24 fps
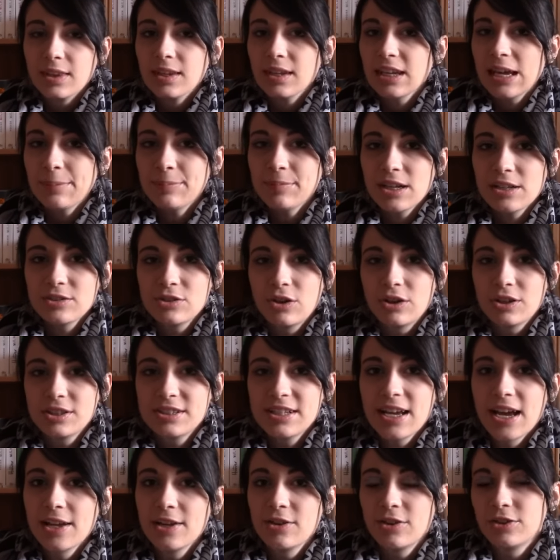Ihr habt also auch
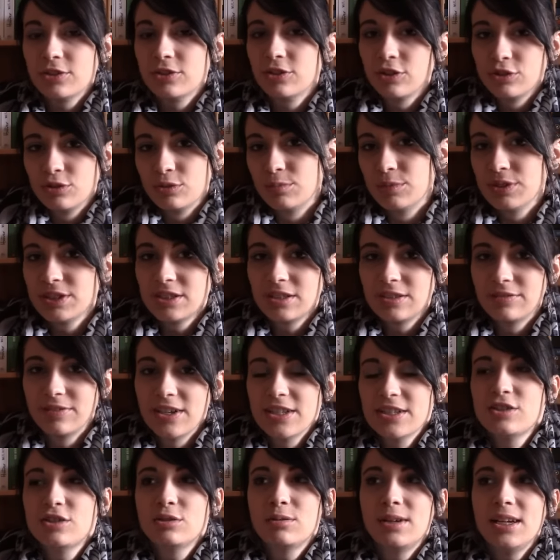Zeit, euch noch so ein bisschen
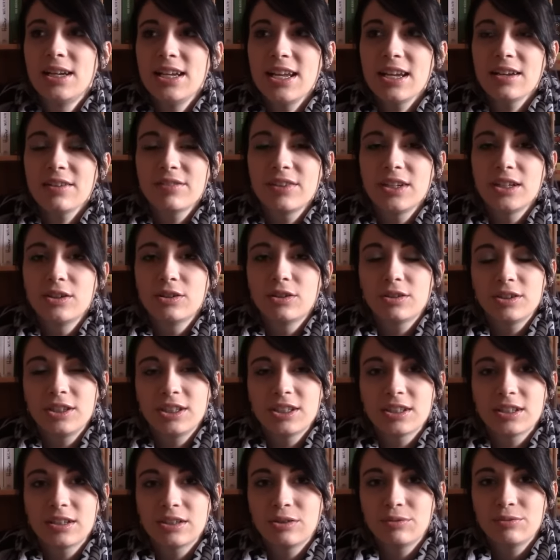was zu überlegen, wenn ihr noch
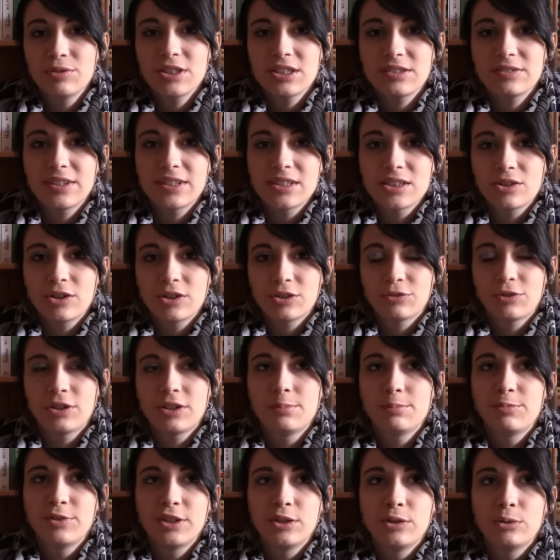nicht genau wisst, was ihr euch
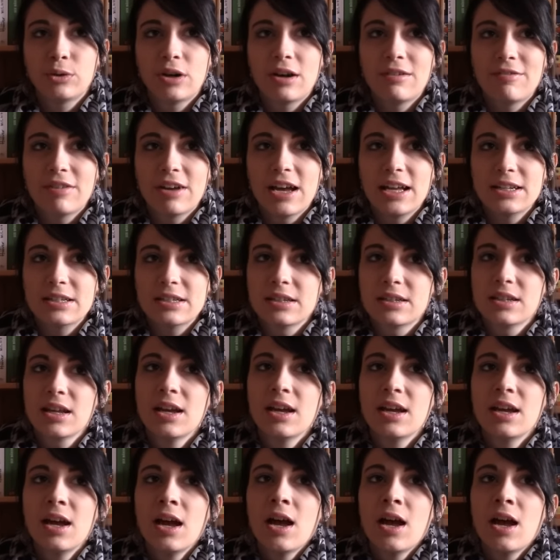von dem Video erwartet.